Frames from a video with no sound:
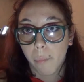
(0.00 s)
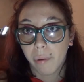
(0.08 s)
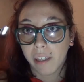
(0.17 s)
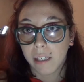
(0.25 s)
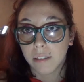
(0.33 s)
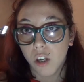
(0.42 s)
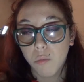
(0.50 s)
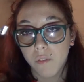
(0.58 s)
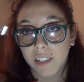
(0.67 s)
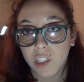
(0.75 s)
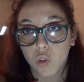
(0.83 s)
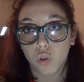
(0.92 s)
perché se io mi
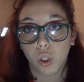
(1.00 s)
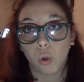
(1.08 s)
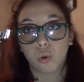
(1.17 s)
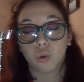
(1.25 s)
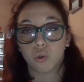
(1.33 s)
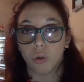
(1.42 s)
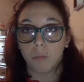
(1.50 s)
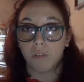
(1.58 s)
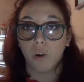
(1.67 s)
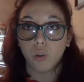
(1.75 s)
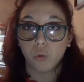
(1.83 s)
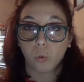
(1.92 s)
vesto di rosso e mi
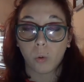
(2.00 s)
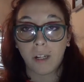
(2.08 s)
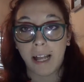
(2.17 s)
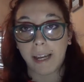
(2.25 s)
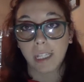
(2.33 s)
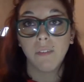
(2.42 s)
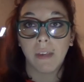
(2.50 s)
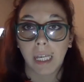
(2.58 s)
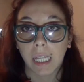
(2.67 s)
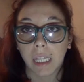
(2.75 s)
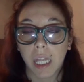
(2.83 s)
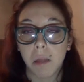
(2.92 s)
voglio truccare di
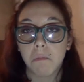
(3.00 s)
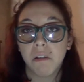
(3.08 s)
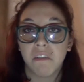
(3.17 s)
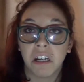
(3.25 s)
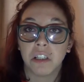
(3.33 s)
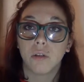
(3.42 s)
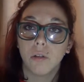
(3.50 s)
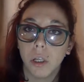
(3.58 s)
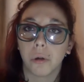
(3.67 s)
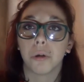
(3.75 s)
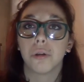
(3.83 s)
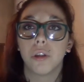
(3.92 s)
verde, mi vesto di
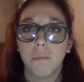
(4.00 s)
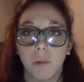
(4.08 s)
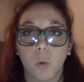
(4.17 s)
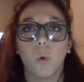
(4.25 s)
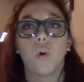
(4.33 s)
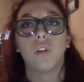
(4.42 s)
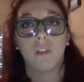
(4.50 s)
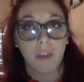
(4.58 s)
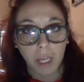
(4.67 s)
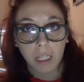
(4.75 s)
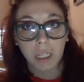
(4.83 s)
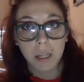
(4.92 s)
rosso e mi trucco di
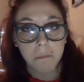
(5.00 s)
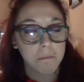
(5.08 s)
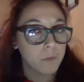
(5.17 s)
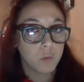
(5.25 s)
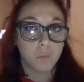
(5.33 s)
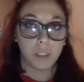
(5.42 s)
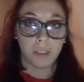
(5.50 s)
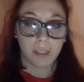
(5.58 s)
verde, non mi